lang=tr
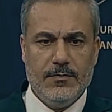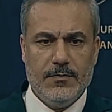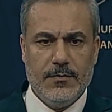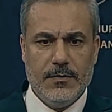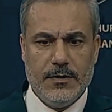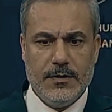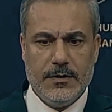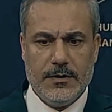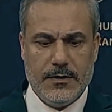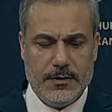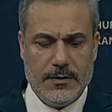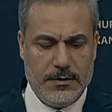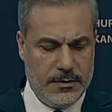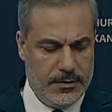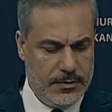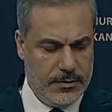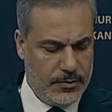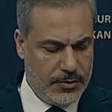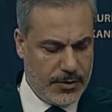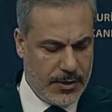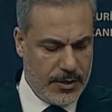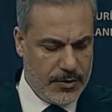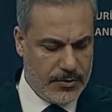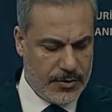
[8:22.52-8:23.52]
e,
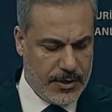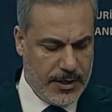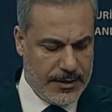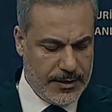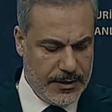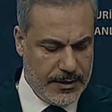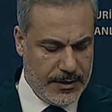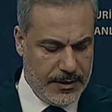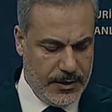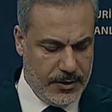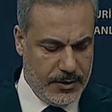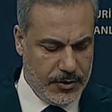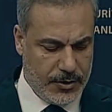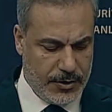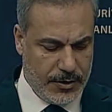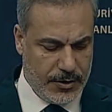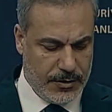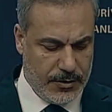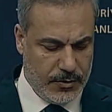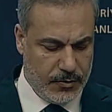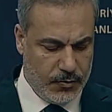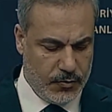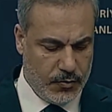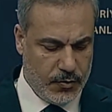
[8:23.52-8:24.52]
çıkacağına
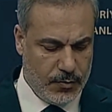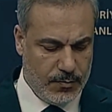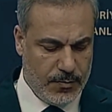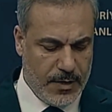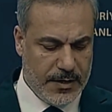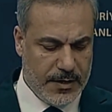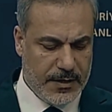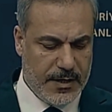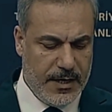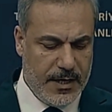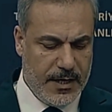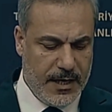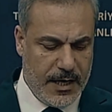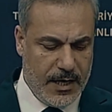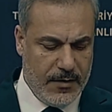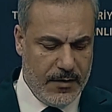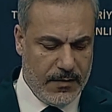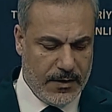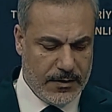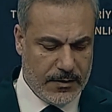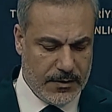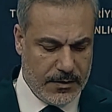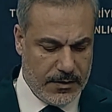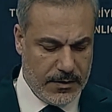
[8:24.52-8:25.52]
ilişkin duyumlar.
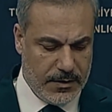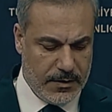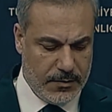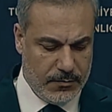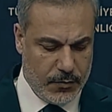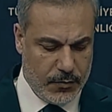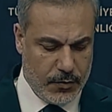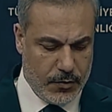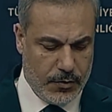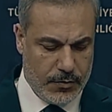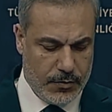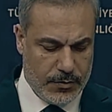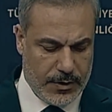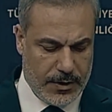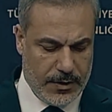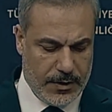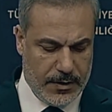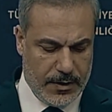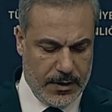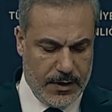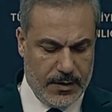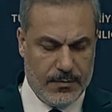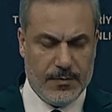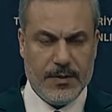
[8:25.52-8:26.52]
Evet e, bu yönde
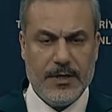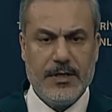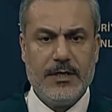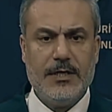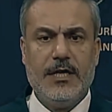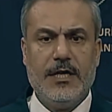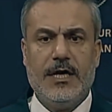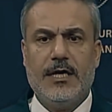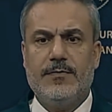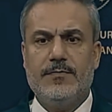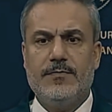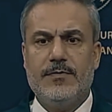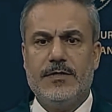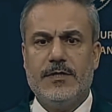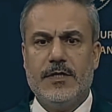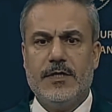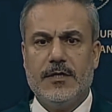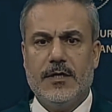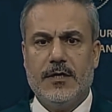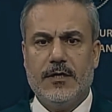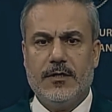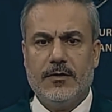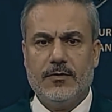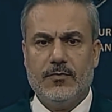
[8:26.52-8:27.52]
e, bilgiler bize
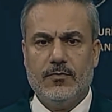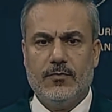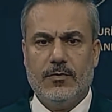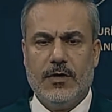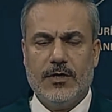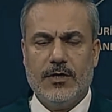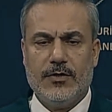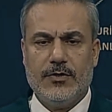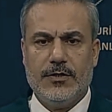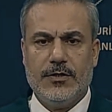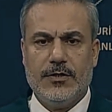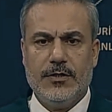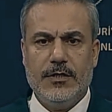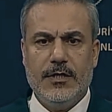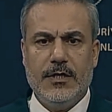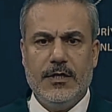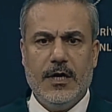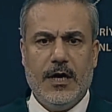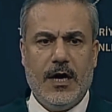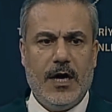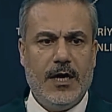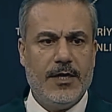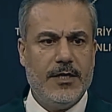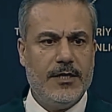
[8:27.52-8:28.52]
de ulaştı.
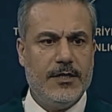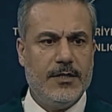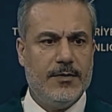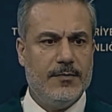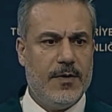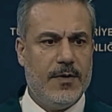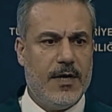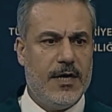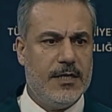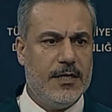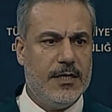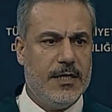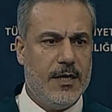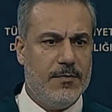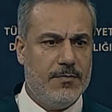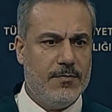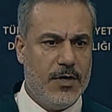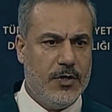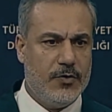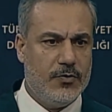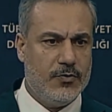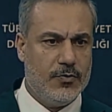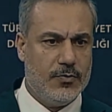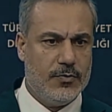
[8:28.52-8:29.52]
An itibariyle
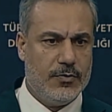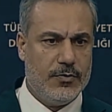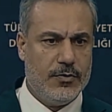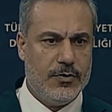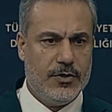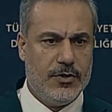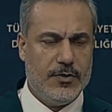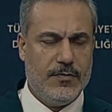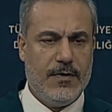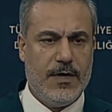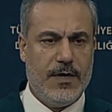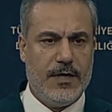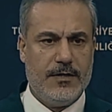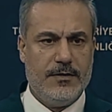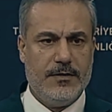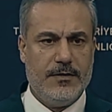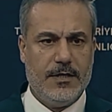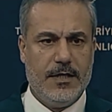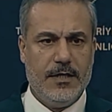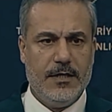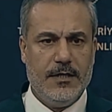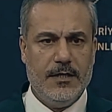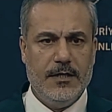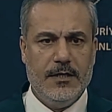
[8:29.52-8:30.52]
500
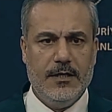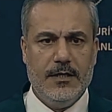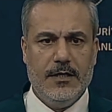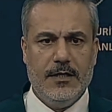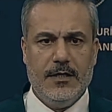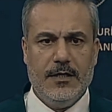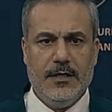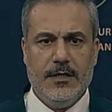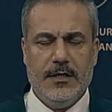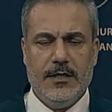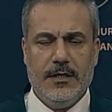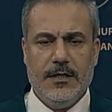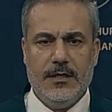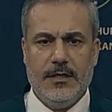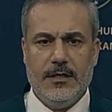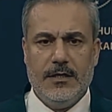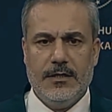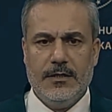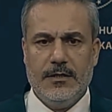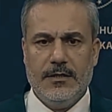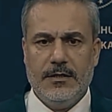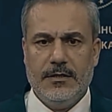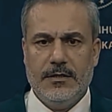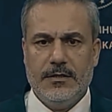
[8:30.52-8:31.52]
civarında e,
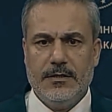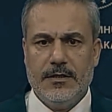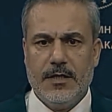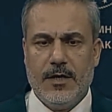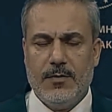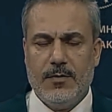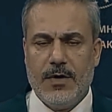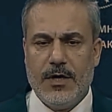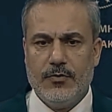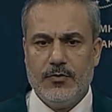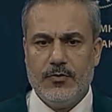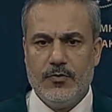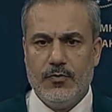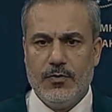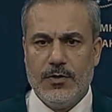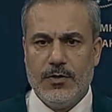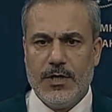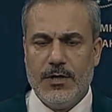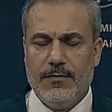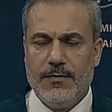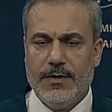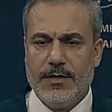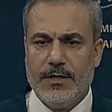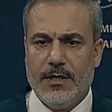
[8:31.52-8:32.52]
yabancı
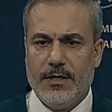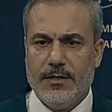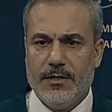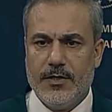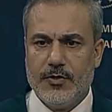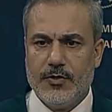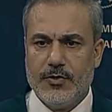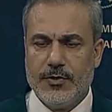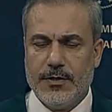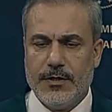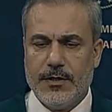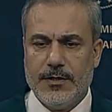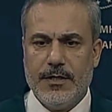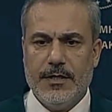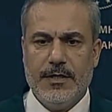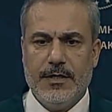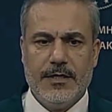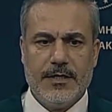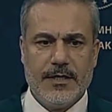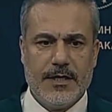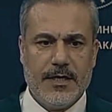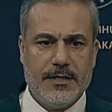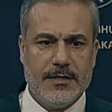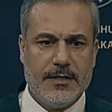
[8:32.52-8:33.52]
ülke vatandaşının
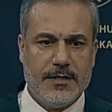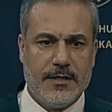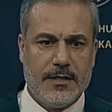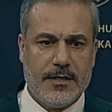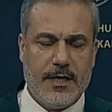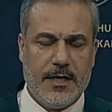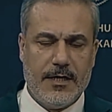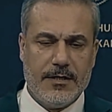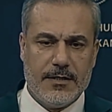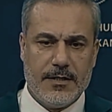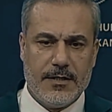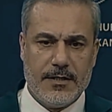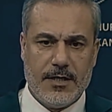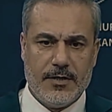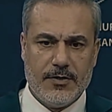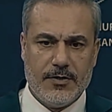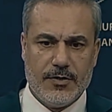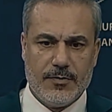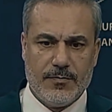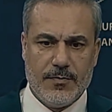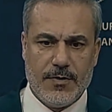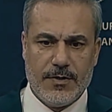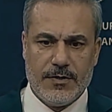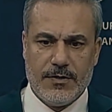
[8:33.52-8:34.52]
Gaz Gazze'den
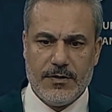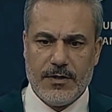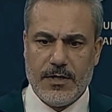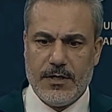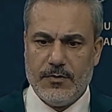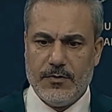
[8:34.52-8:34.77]
çıkmasına